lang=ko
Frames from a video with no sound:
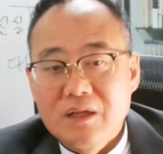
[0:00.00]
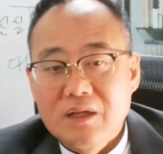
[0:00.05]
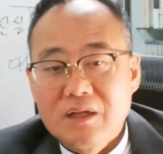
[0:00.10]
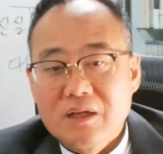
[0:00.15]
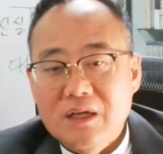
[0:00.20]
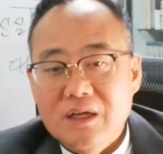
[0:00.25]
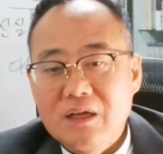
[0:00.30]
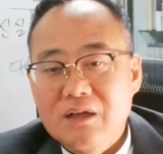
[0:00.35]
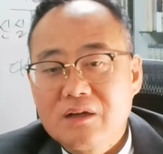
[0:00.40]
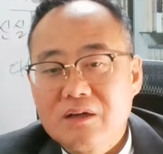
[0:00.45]

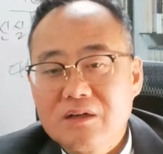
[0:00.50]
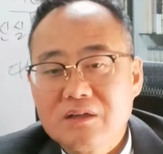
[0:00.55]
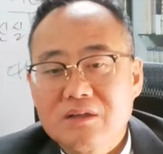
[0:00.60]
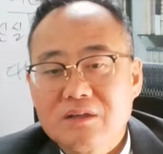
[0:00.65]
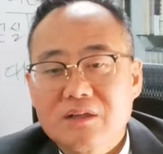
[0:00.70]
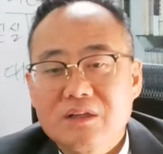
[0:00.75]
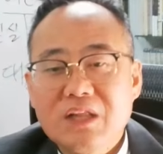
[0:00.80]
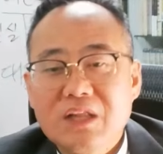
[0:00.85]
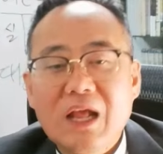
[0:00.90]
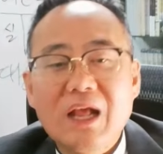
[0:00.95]
그러니까
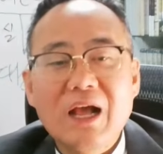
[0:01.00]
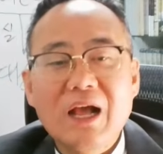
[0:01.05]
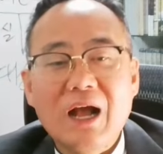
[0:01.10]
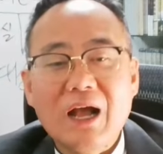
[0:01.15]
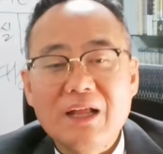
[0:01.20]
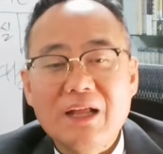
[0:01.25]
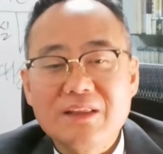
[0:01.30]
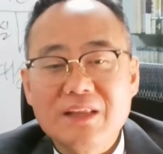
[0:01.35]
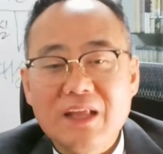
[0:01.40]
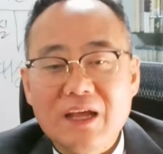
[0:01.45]
이거는
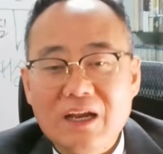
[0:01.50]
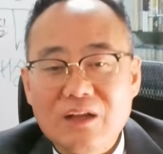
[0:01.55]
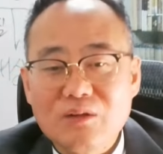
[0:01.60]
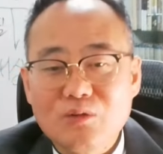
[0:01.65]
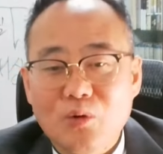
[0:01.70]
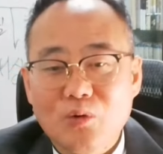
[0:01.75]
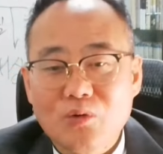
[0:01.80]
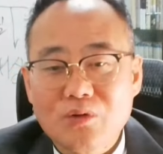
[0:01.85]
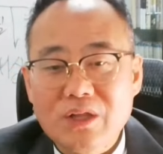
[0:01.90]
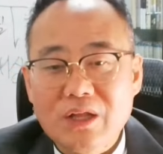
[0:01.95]
생각한다는
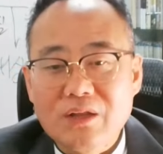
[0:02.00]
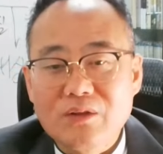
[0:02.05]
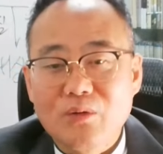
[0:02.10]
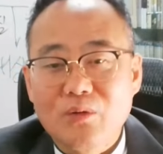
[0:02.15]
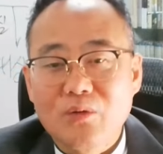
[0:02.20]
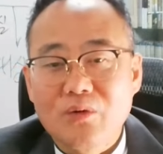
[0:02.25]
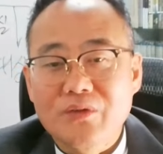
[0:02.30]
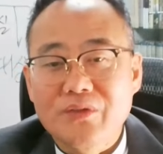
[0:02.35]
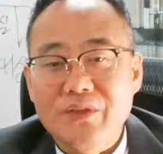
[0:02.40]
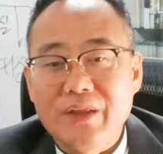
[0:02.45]
동사에서 온
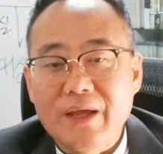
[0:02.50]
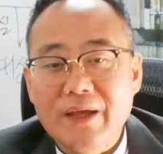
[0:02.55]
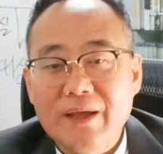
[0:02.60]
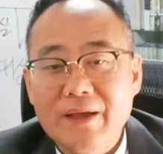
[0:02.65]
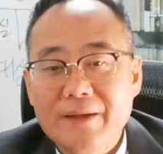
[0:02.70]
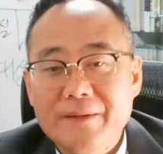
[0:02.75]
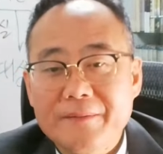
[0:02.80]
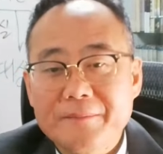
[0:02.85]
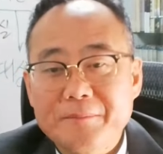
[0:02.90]
건데,